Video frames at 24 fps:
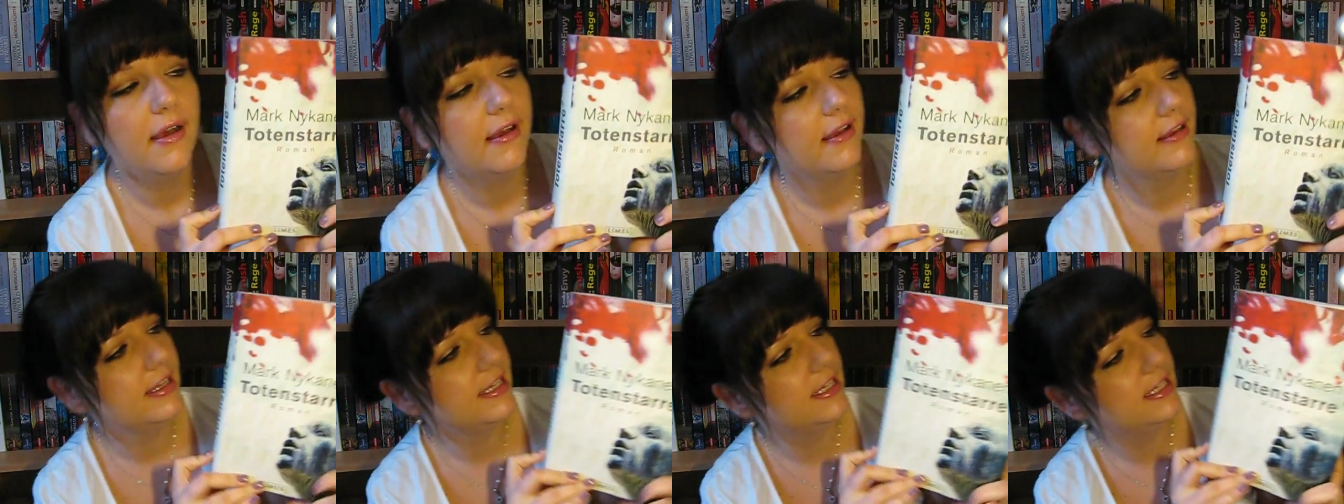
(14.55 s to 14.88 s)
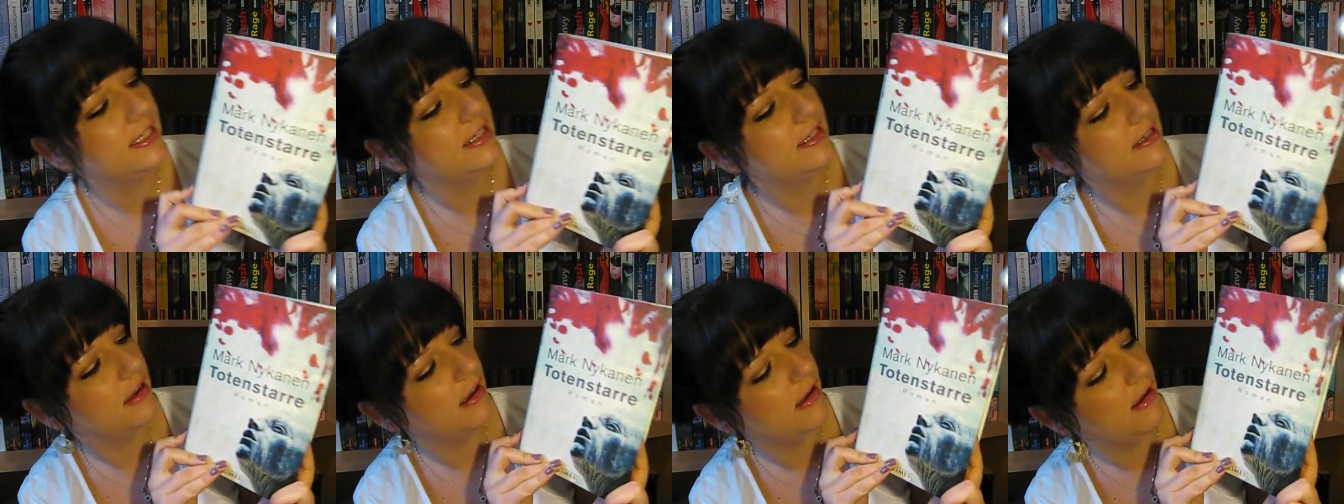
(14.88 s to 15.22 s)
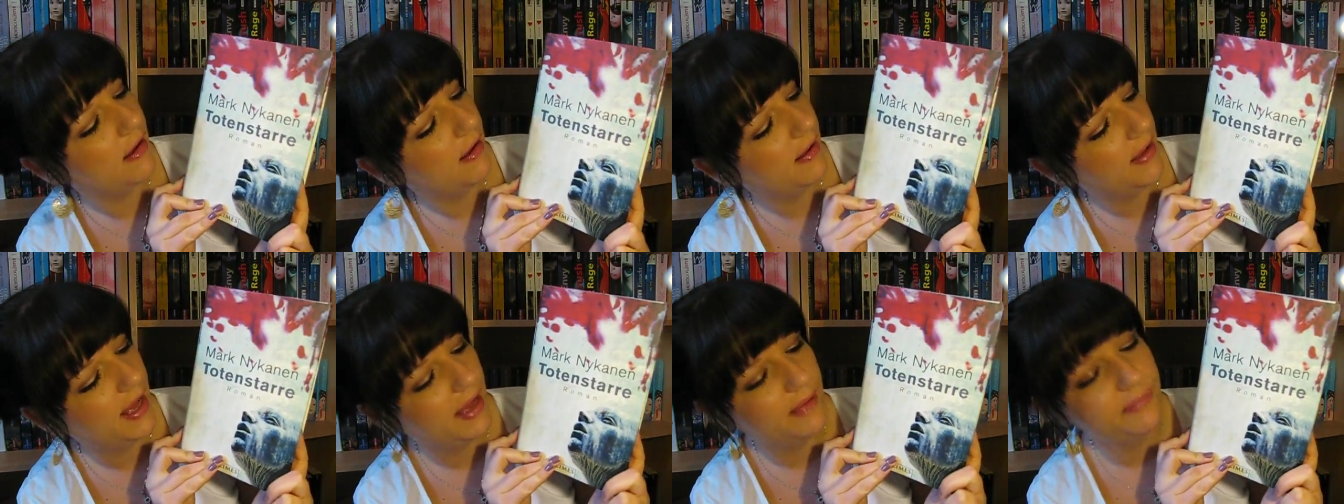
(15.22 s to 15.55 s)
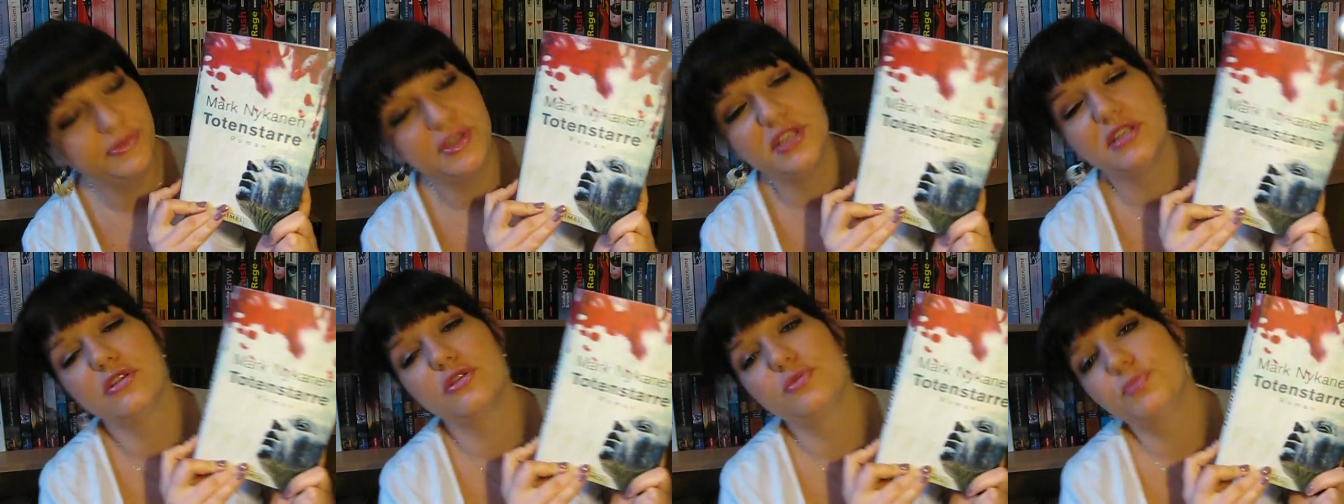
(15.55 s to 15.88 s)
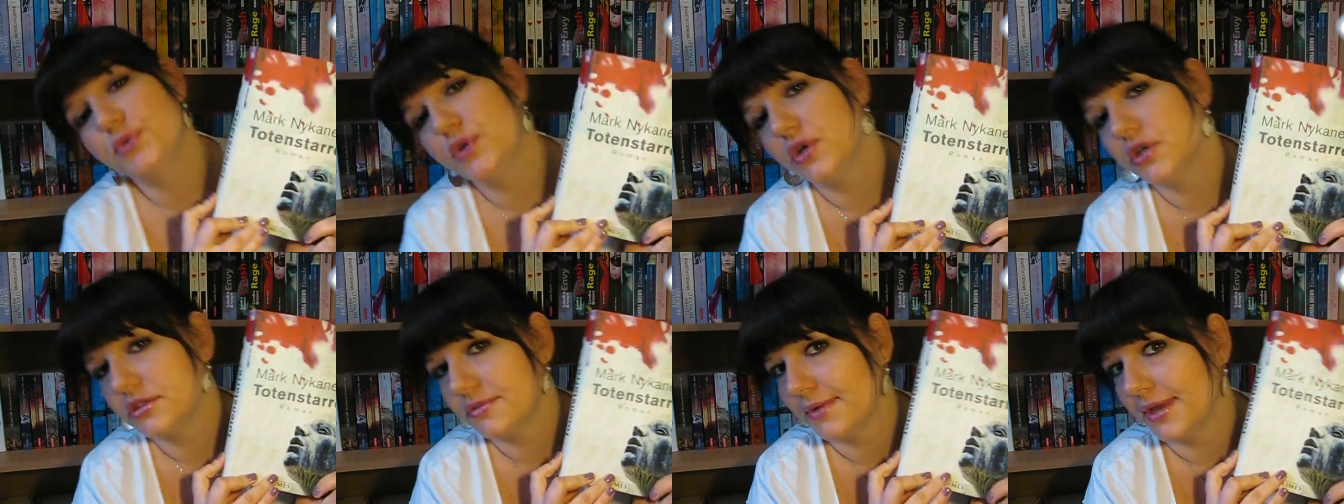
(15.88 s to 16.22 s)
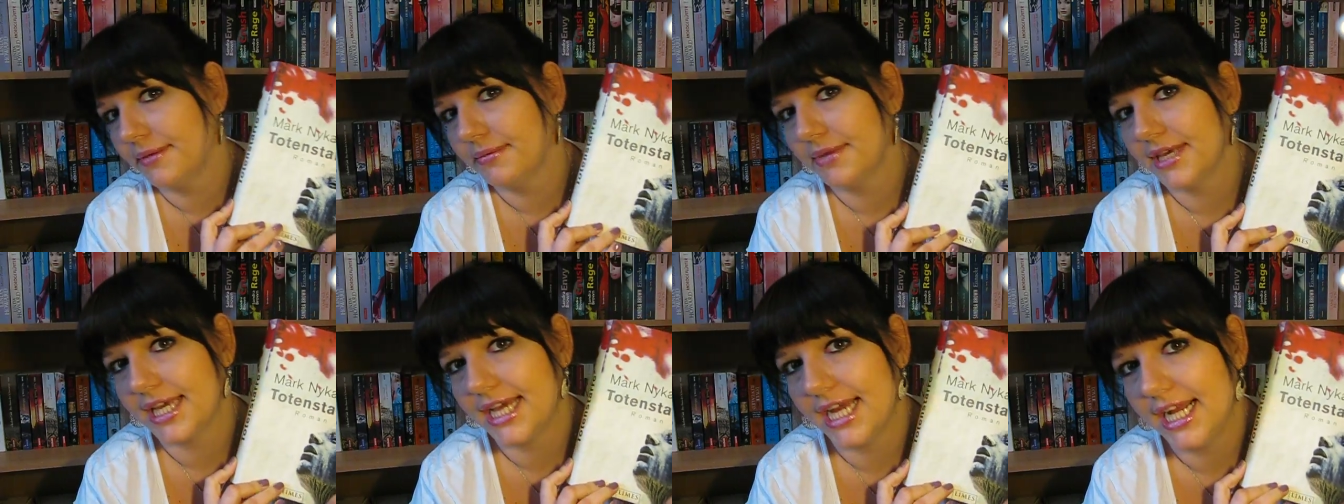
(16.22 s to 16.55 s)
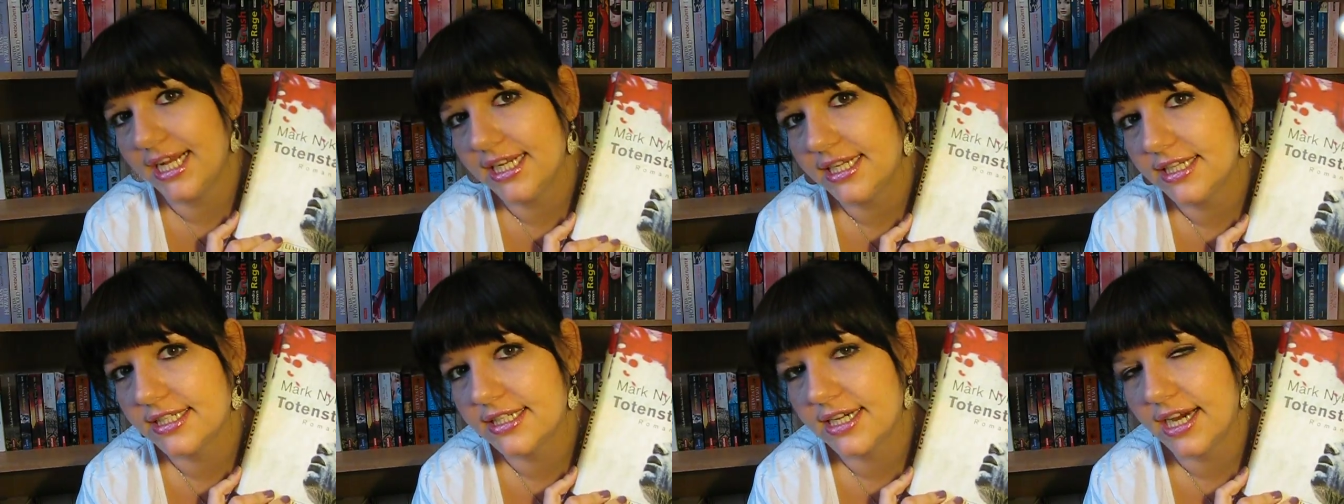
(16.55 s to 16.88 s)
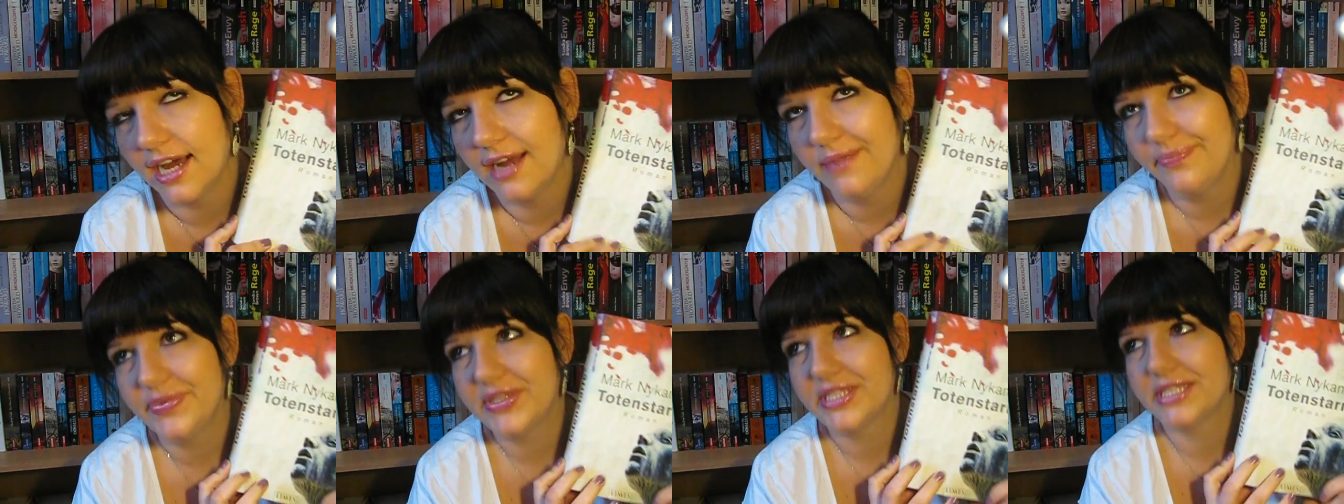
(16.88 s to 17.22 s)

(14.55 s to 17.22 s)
Ich äh, habe dieses Buch aus meinem Regal gekramt.